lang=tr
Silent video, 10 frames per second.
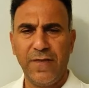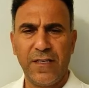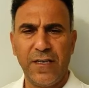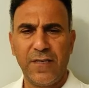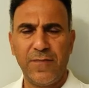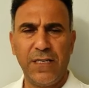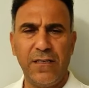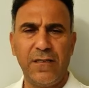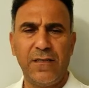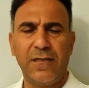Ve
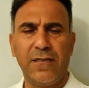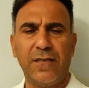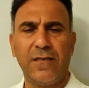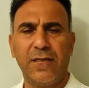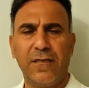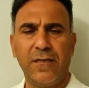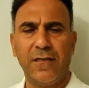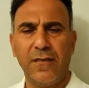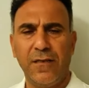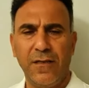Kerime
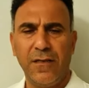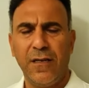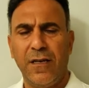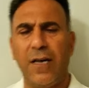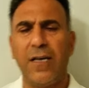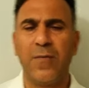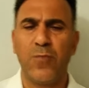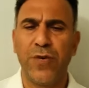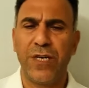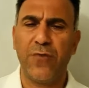I
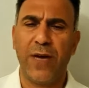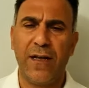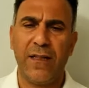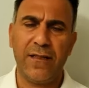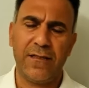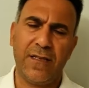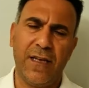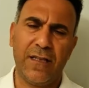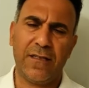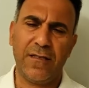am very well,
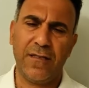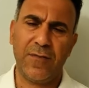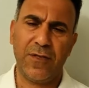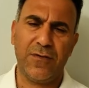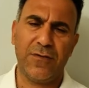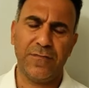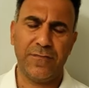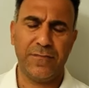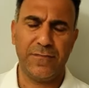thanks demiş.